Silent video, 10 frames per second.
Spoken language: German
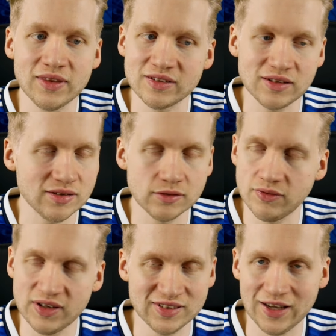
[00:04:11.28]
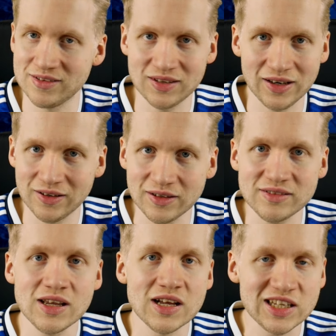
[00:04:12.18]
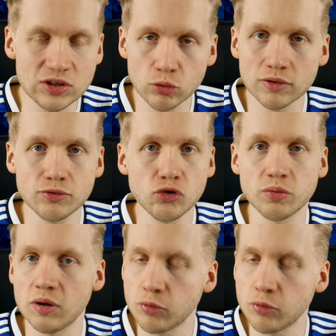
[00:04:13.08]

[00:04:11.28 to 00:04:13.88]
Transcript: das ist noch was ganz anderes. Jugendfußball,